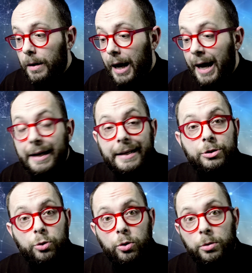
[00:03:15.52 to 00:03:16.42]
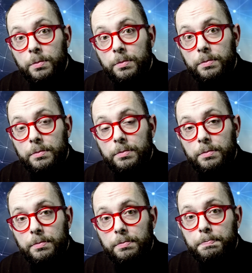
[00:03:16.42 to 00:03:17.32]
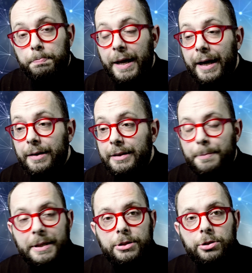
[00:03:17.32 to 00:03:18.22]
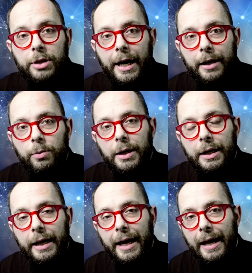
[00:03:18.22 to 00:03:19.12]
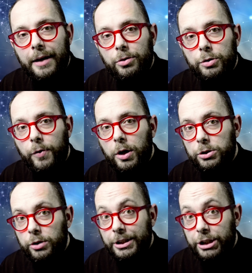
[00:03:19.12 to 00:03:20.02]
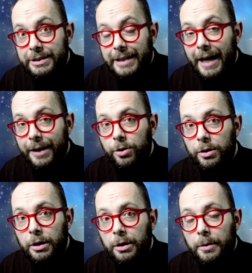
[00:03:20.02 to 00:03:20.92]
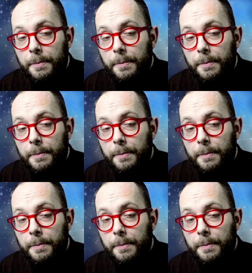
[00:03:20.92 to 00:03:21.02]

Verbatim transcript: anche solo mm, per dimensionare quello che è lo sforzo necessario